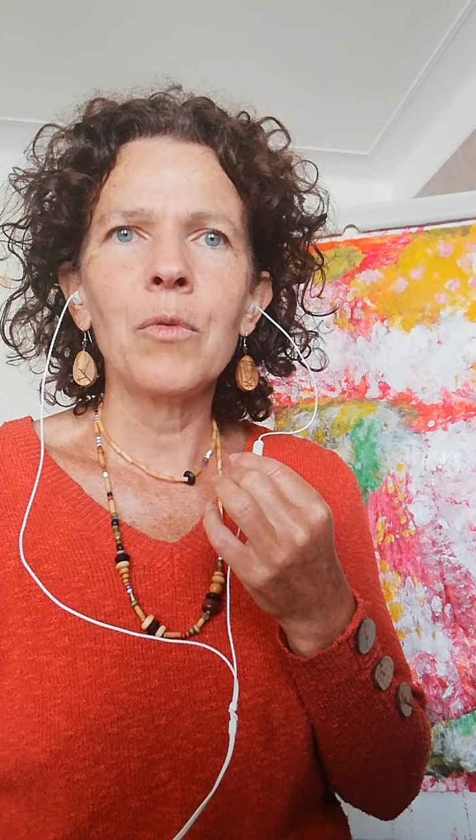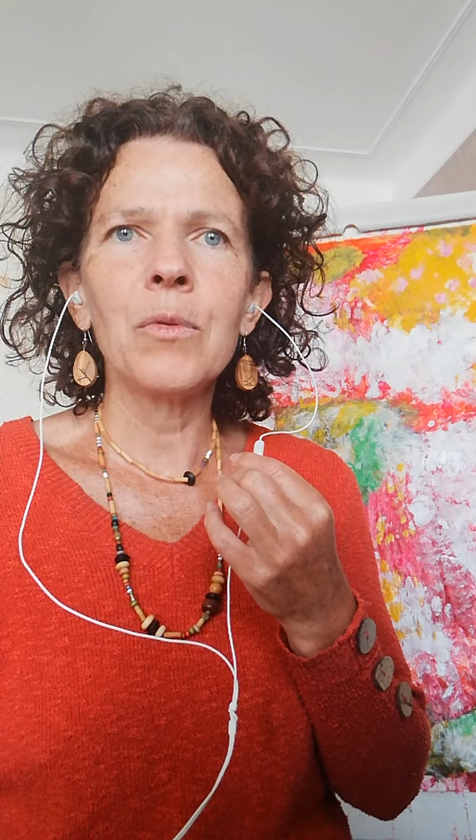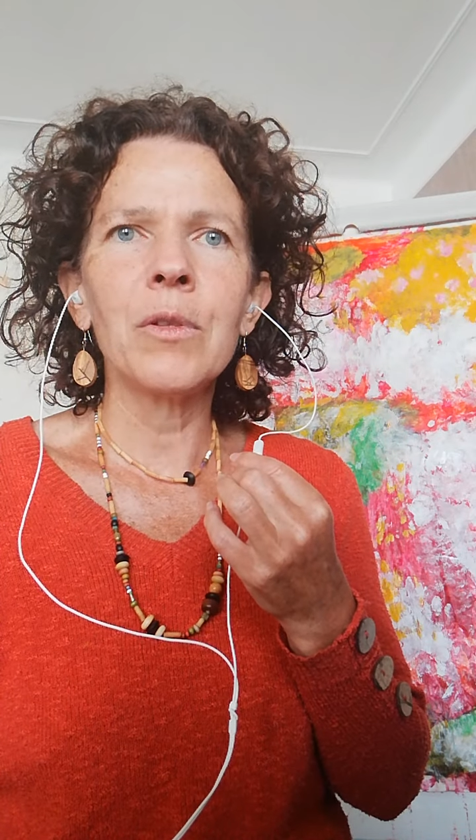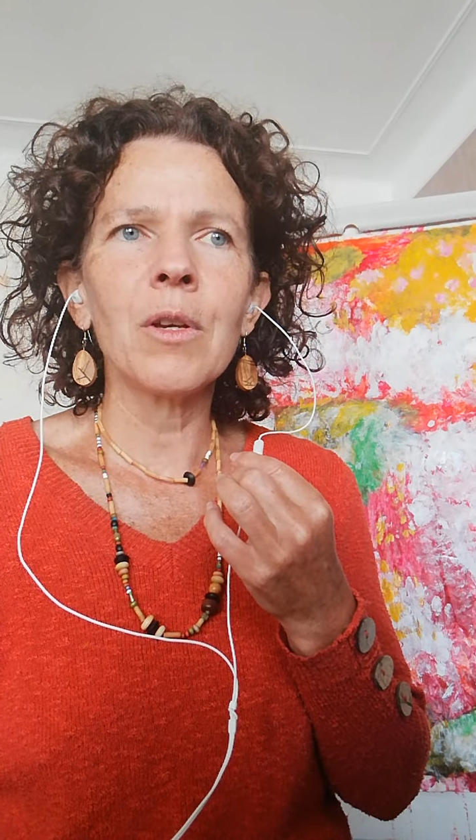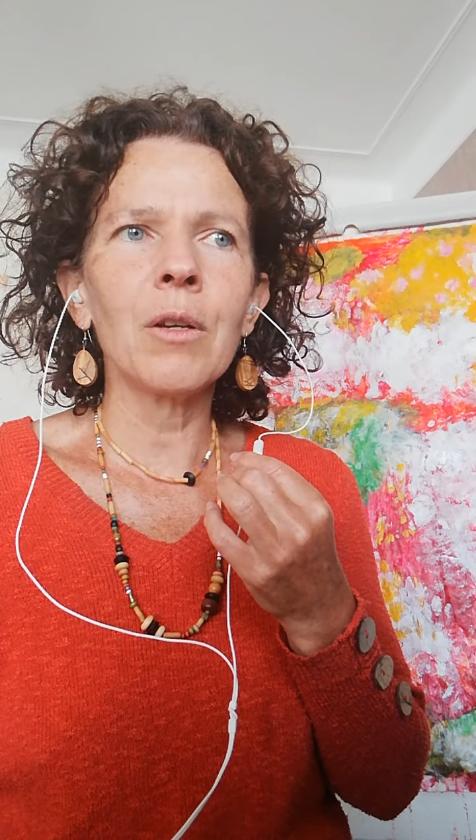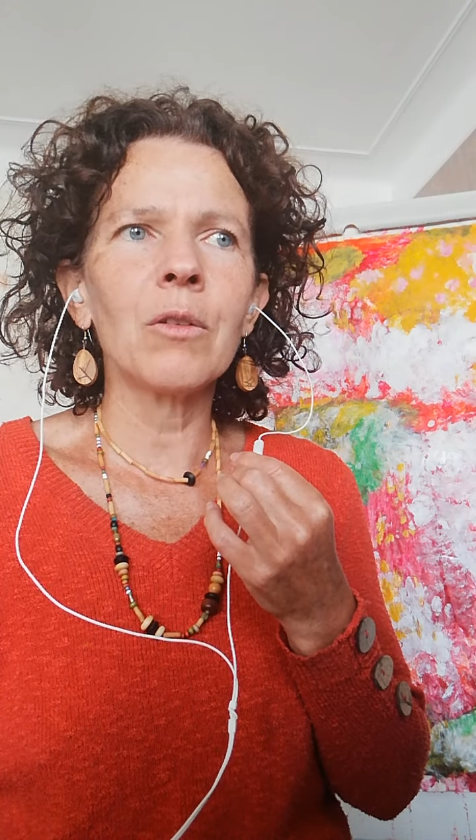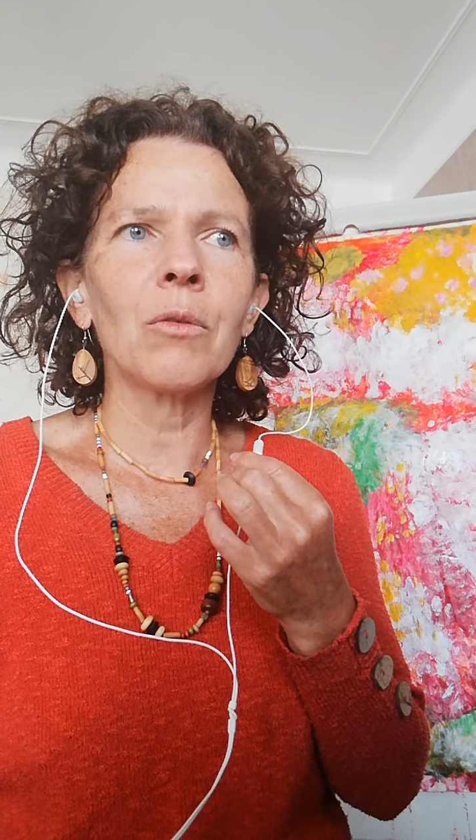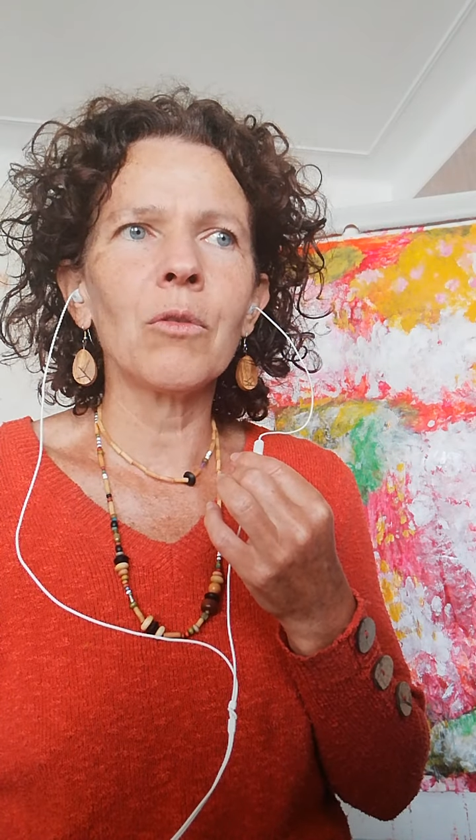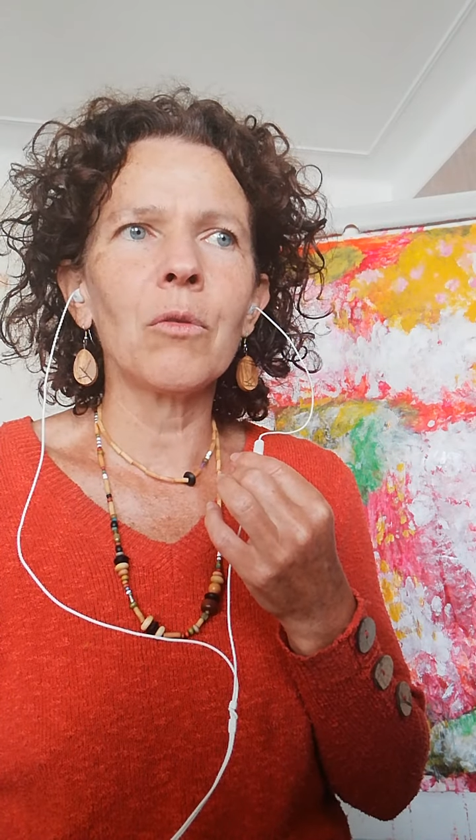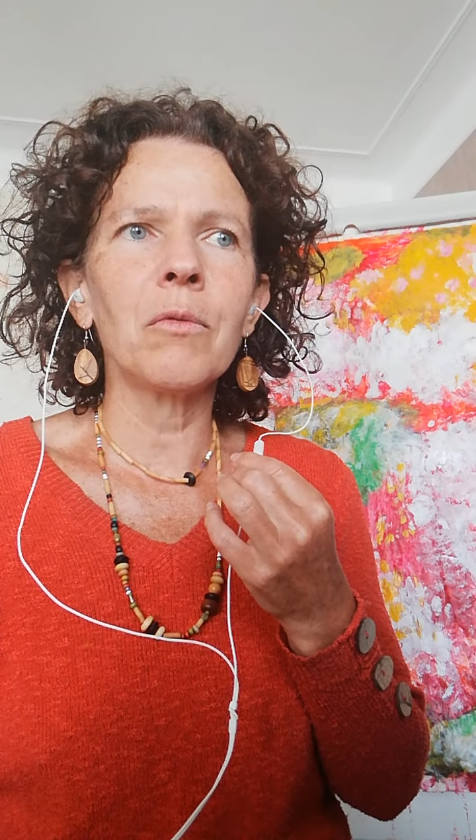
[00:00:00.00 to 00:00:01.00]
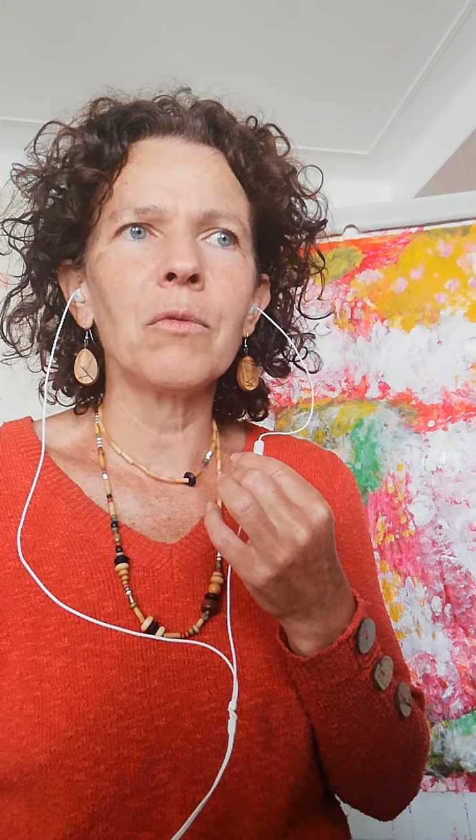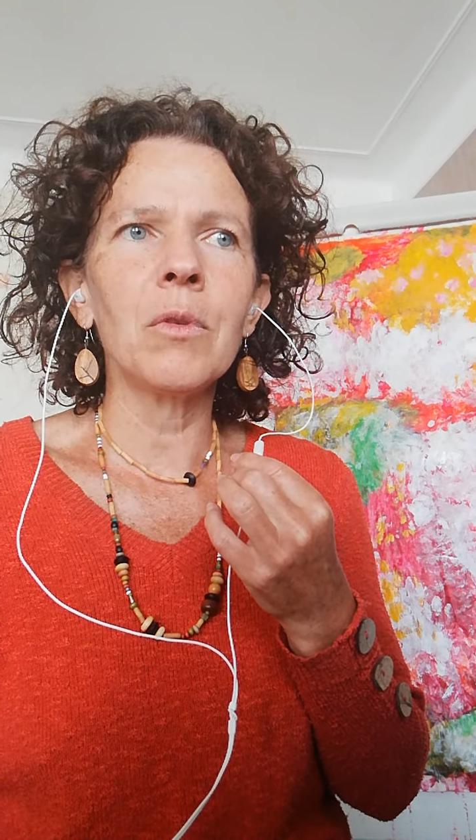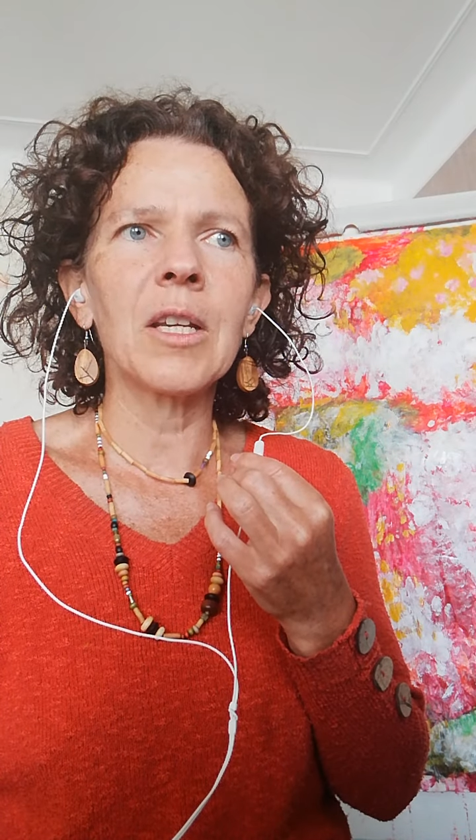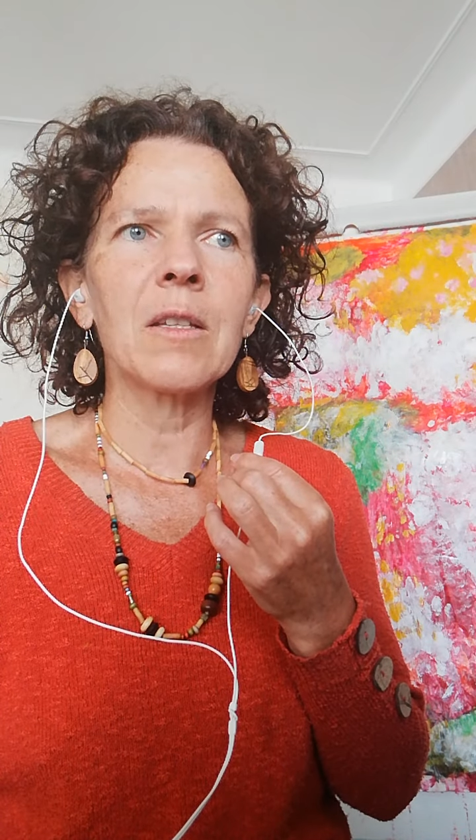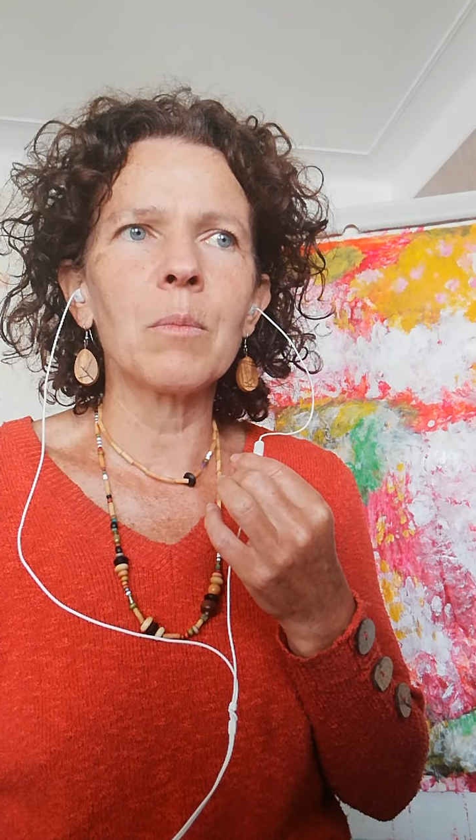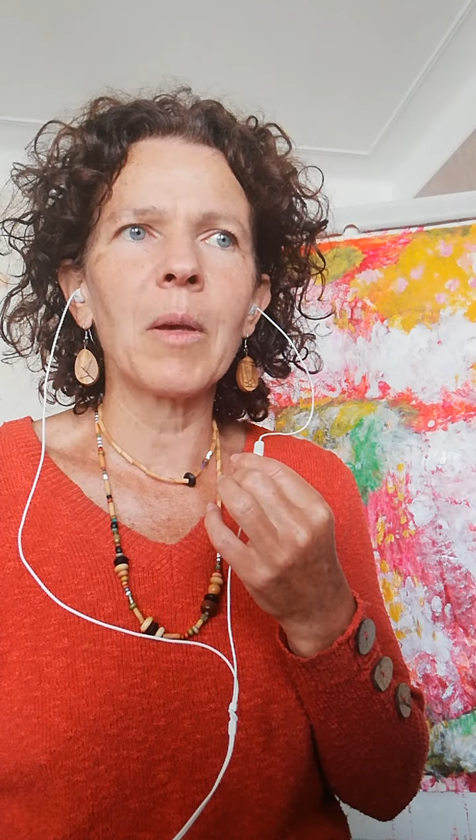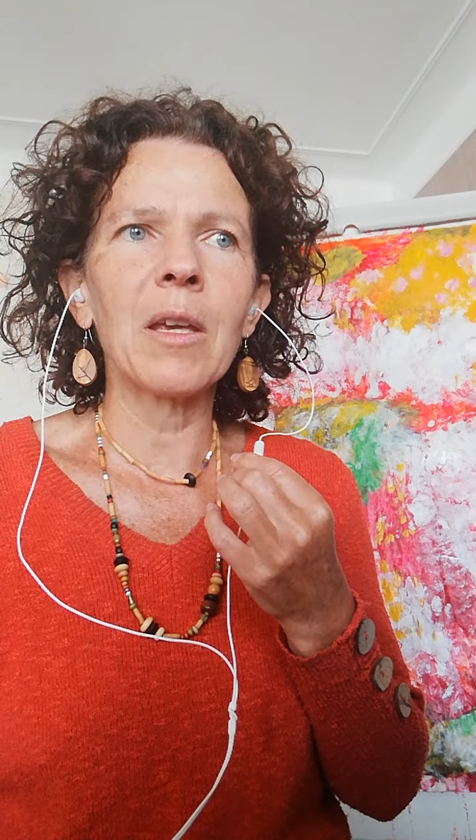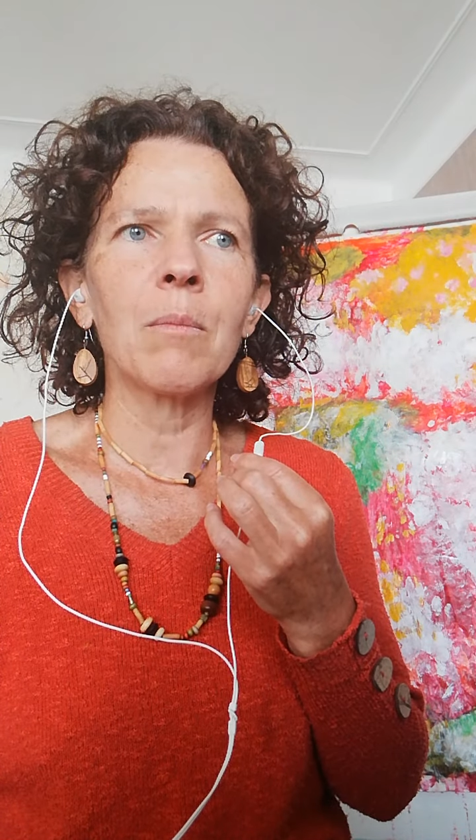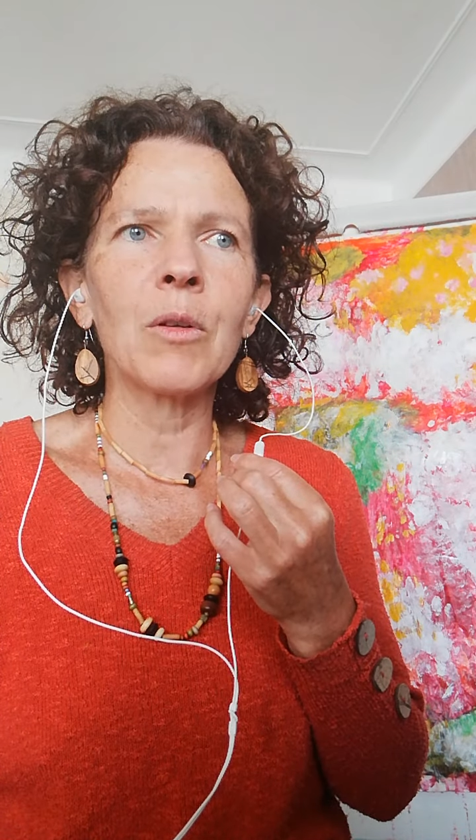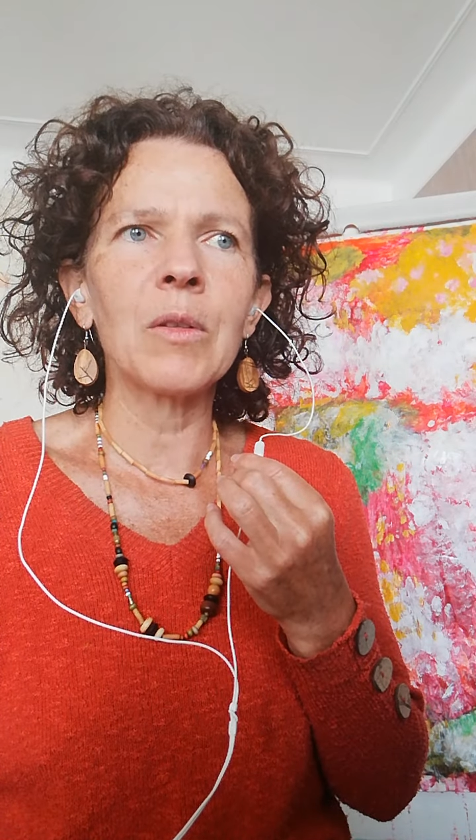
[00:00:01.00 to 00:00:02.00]
Plusieurs d'entre vous
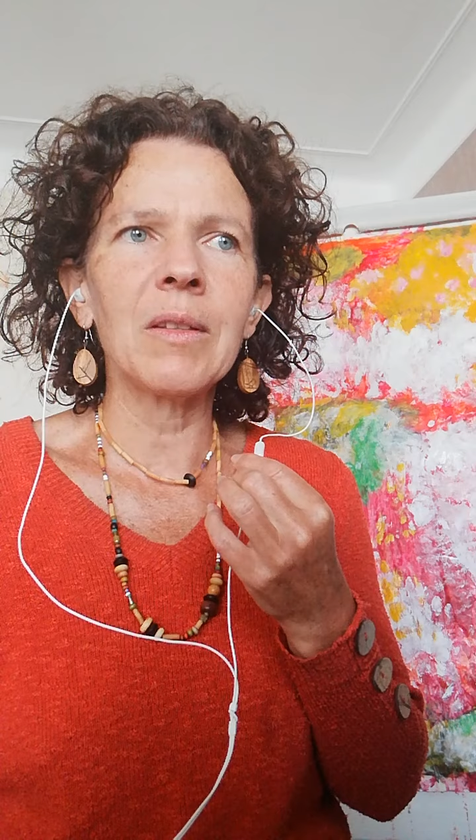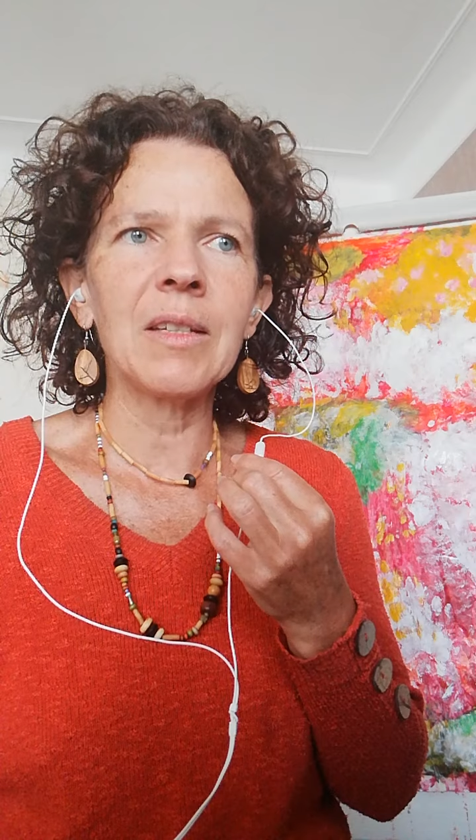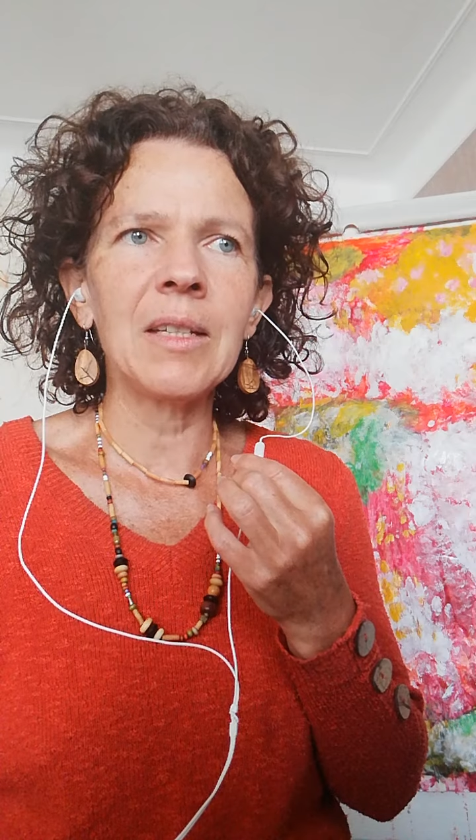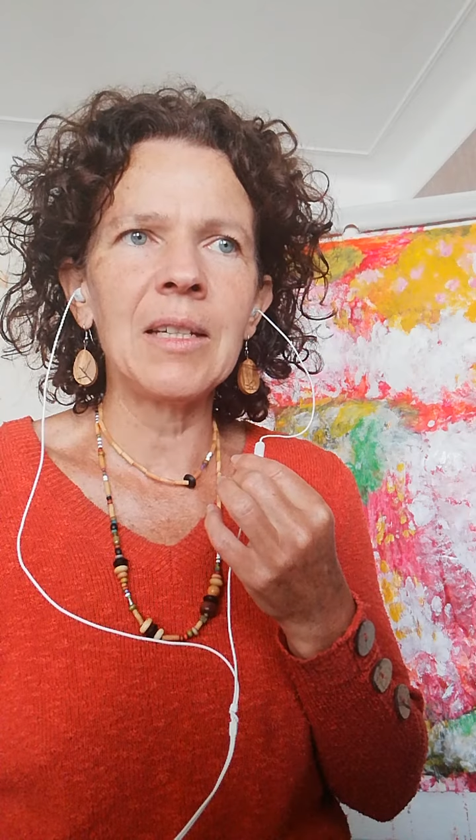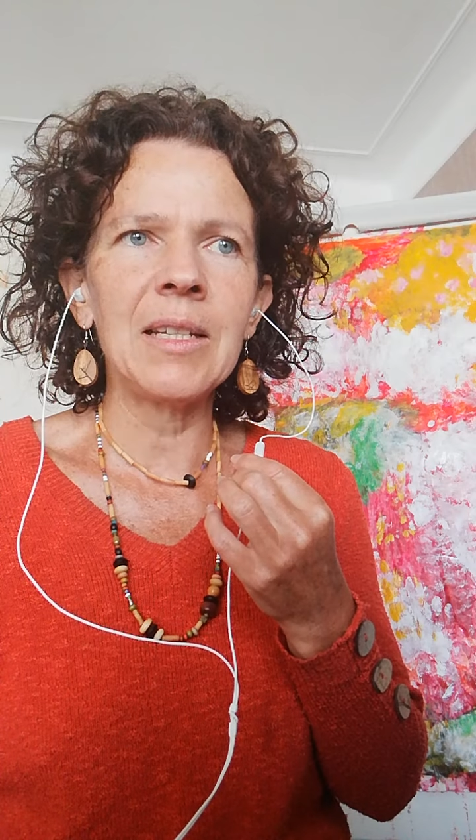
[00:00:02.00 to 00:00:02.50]
expérimentez